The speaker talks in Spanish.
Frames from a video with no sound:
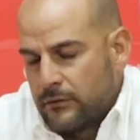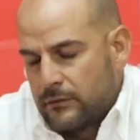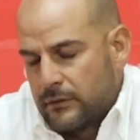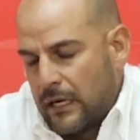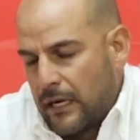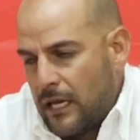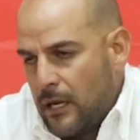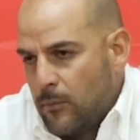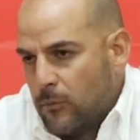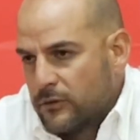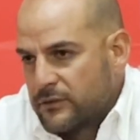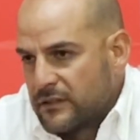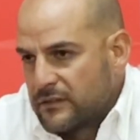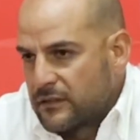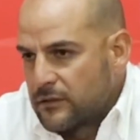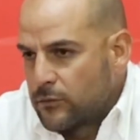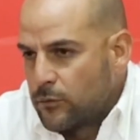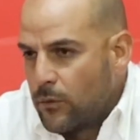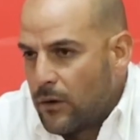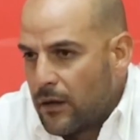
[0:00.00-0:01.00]
trajimos a
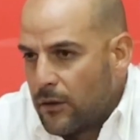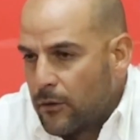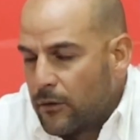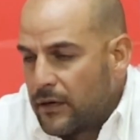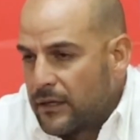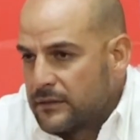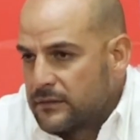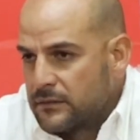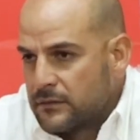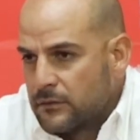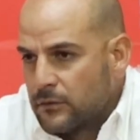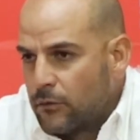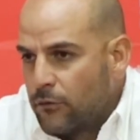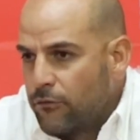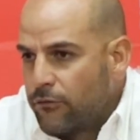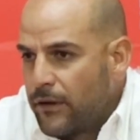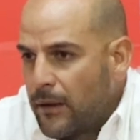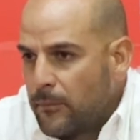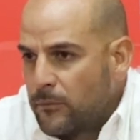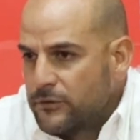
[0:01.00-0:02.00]
esas jugadoras,
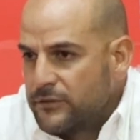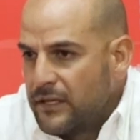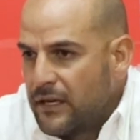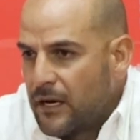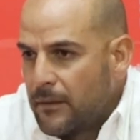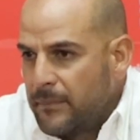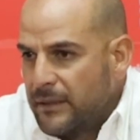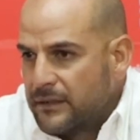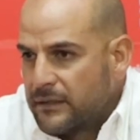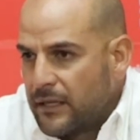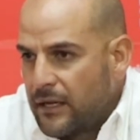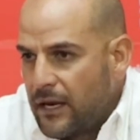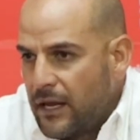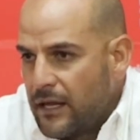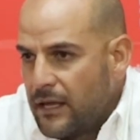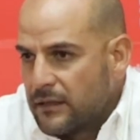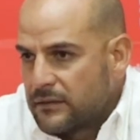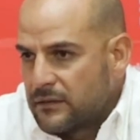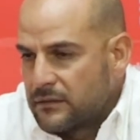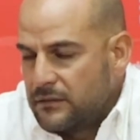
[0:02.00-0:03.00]
confiamos ciegamente en
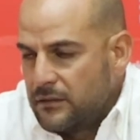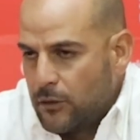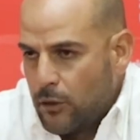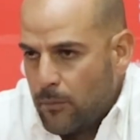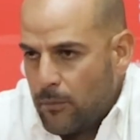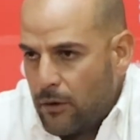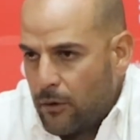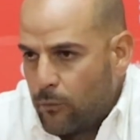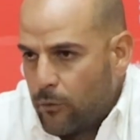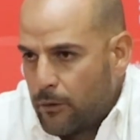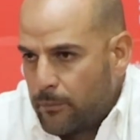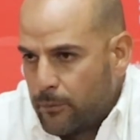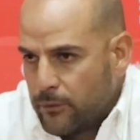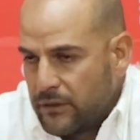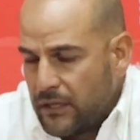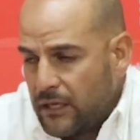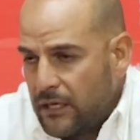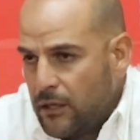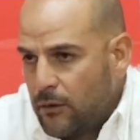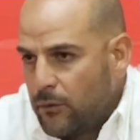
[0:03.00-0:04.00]
ellas, así como en el cuerpo
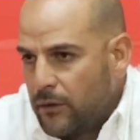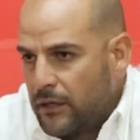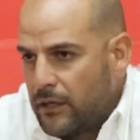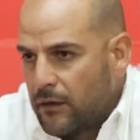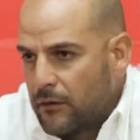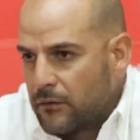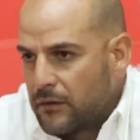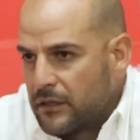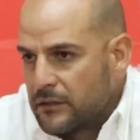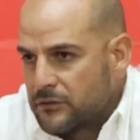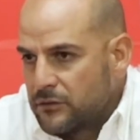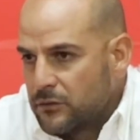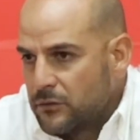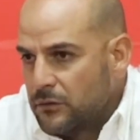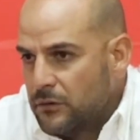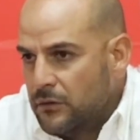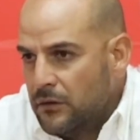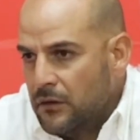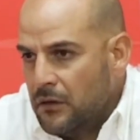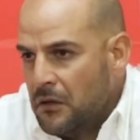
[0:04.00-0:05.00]
técnico, y creo que
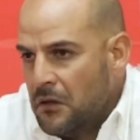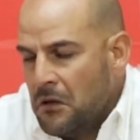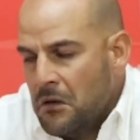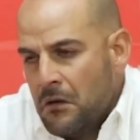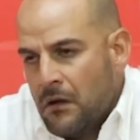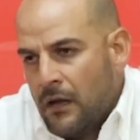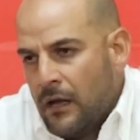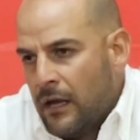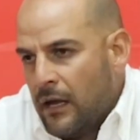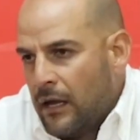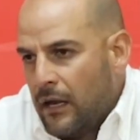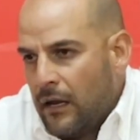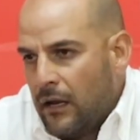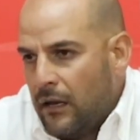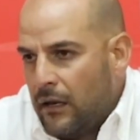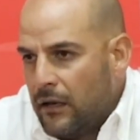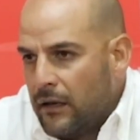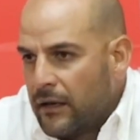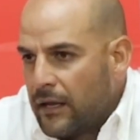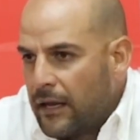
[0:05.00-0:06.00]
esto,
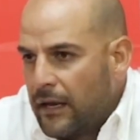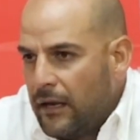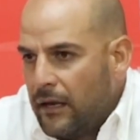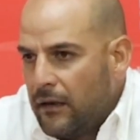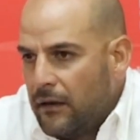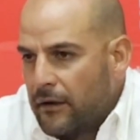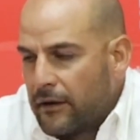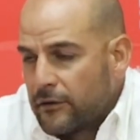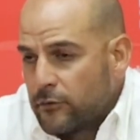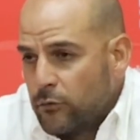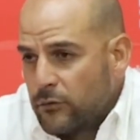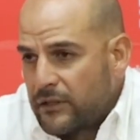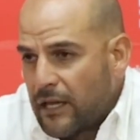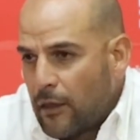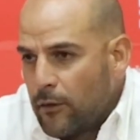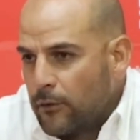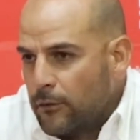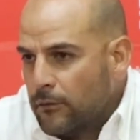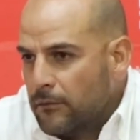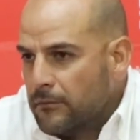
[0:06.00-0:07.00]
el, el
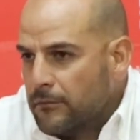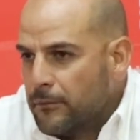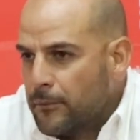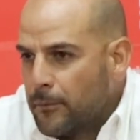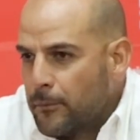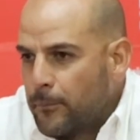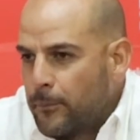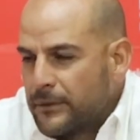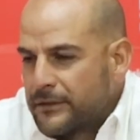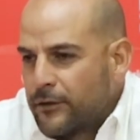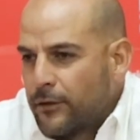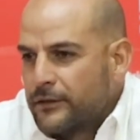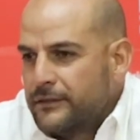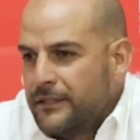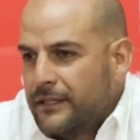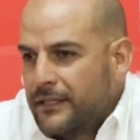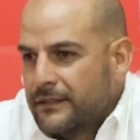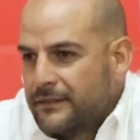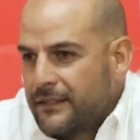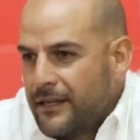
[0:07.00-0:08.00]
resultado, pues ahora
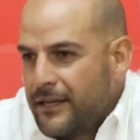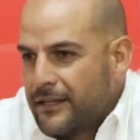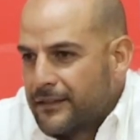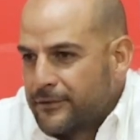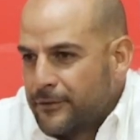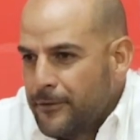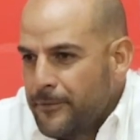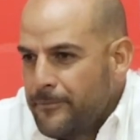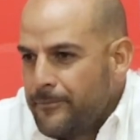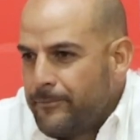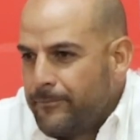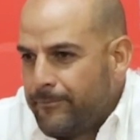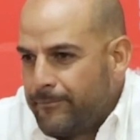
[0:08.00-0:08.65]
sí que es de ellas, ¿no?